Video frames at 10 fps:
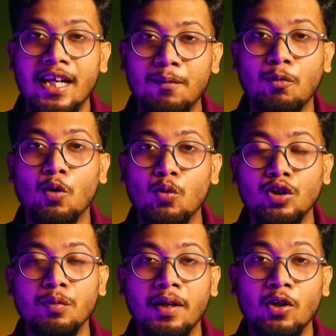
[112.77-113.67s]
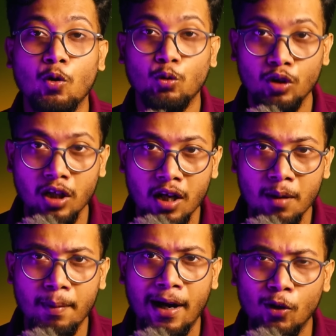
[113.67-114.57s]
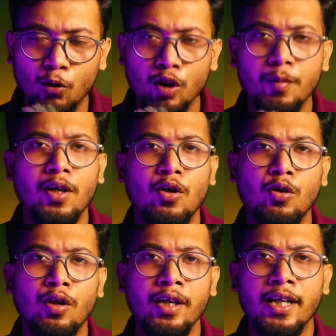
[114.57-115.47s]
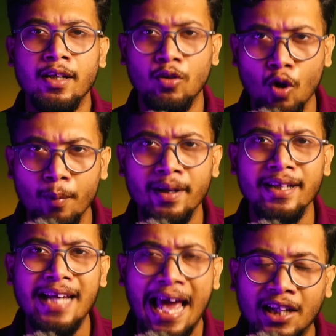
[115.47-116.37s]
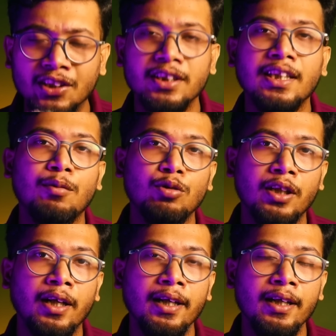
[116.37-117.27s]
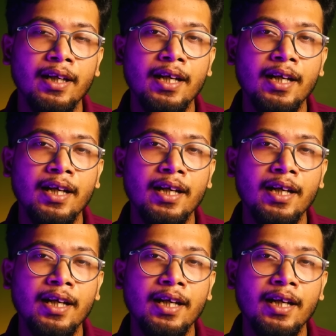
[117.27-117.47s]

এর পরবর্তী পার্ট কতটা ভালো করে বানানো হয় এর কমেডি অ্যাকশন কেমন থাকে